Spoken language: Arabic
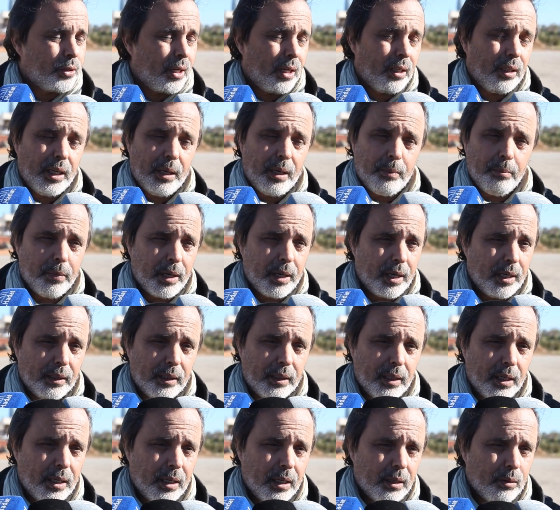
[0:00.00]
اسره الله يعمرها
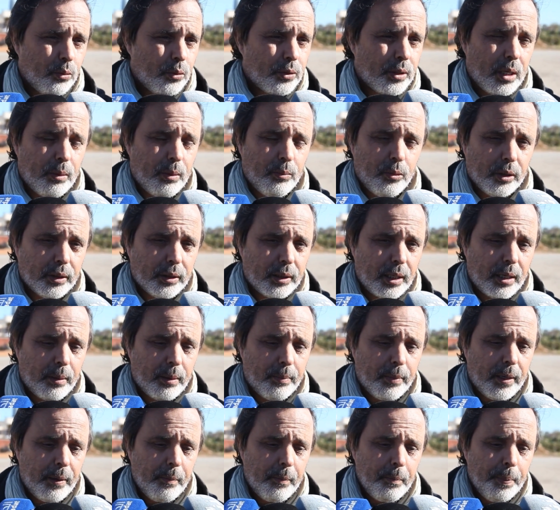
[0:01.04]
دار اسره
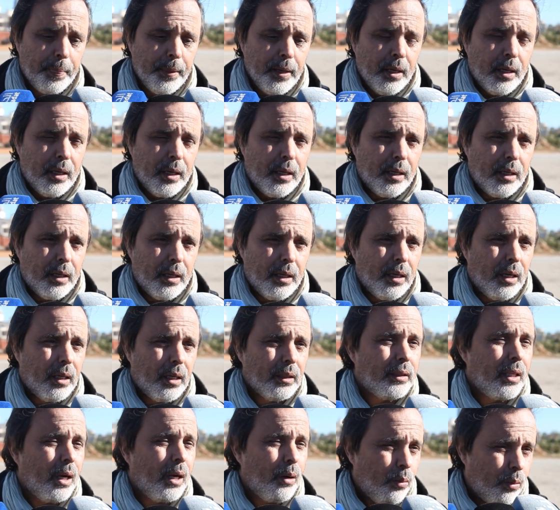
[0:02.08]
محترمه
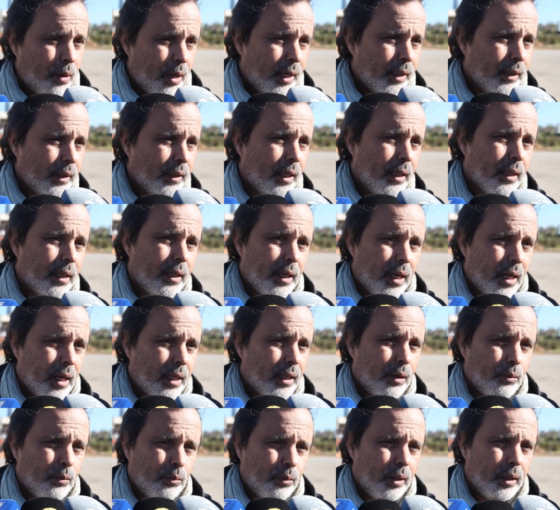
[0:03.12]
حتى آه، هو ايضا
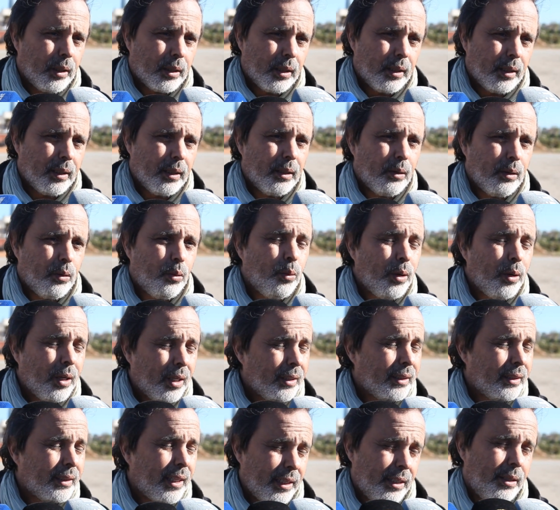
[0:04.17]
انا نقول لك آه،
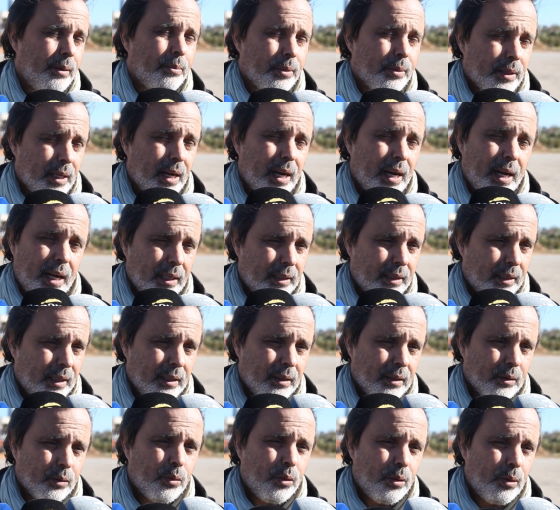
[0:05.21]
هو طيب صراحه
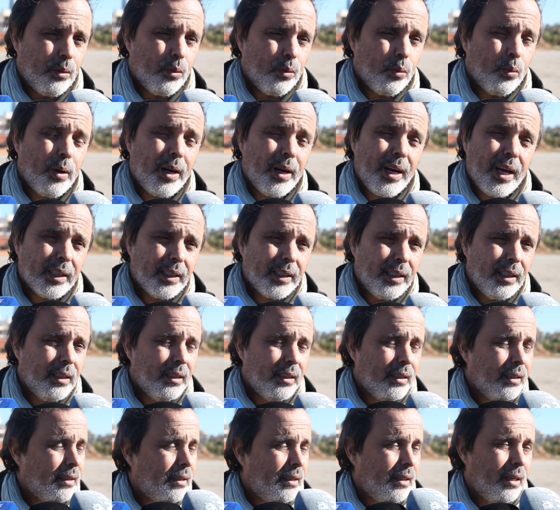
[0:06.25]
كل
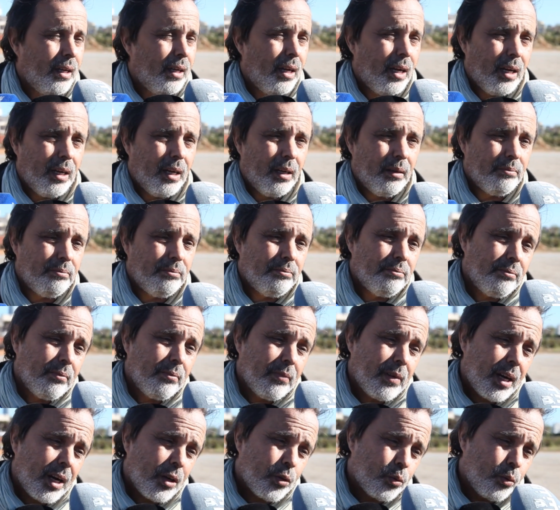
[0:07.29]
ولكن لا
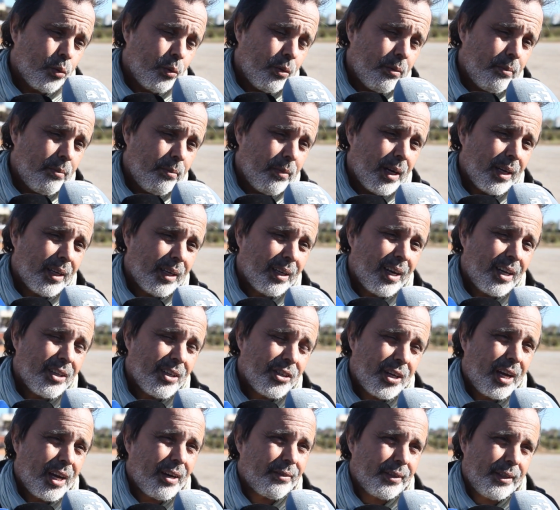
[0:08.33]
رجل ما
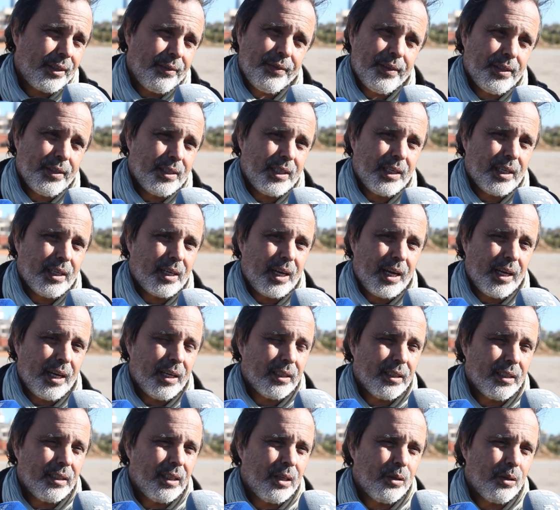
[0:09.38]
كانش عارف كيف يسير
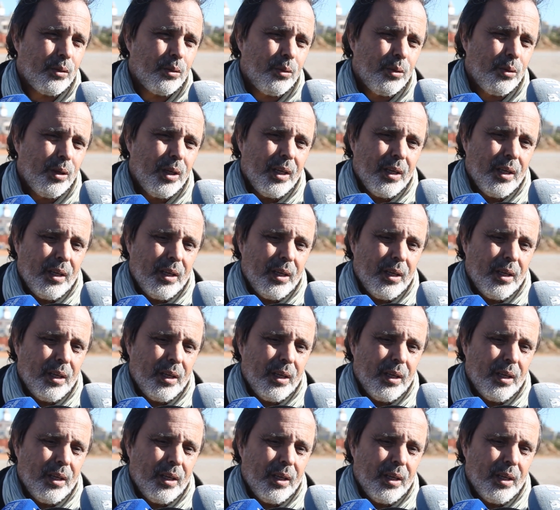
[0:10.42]
الحياه ديالو